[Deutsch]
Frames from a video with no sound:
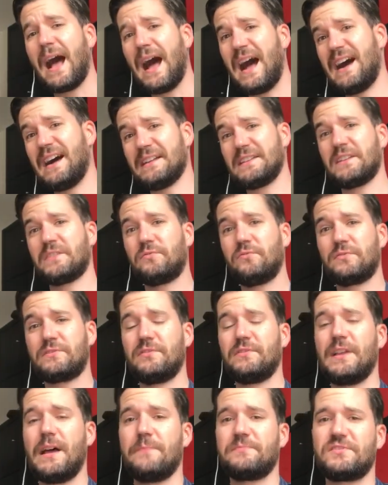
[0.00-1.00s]
Eine gute
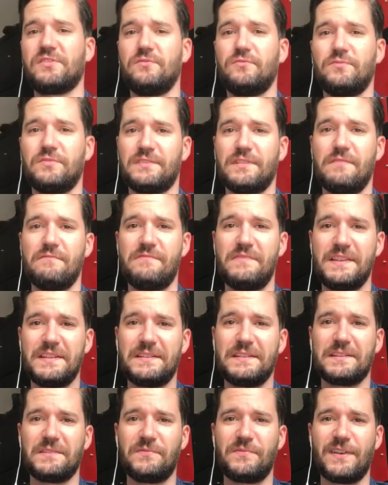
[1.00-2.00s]
und absolut
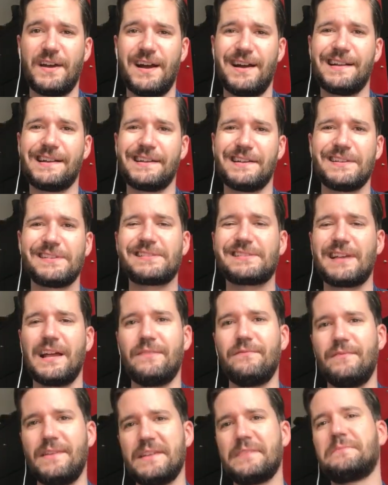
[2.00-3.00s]
wichtige Frage ist,
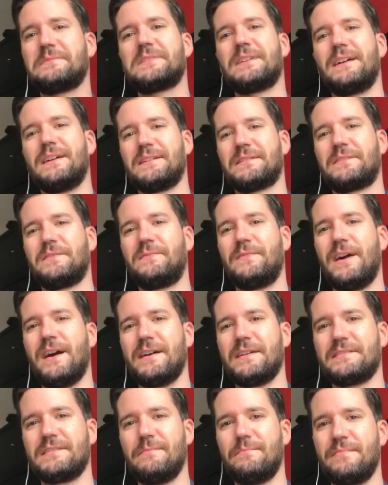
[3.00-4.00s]
an welchem Tag
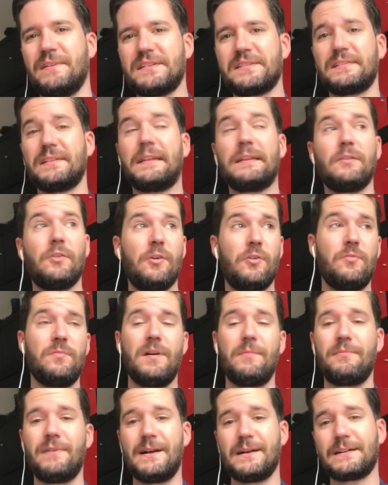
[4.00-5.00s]
fahre ich am besten in den
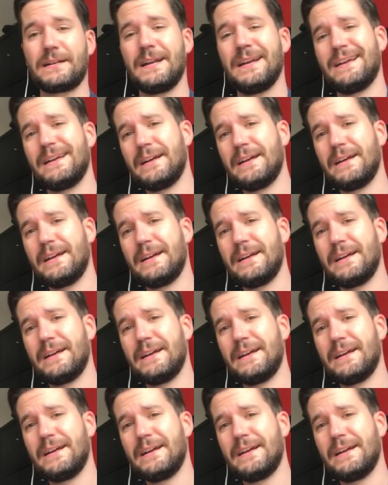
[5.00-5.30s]
Europapark?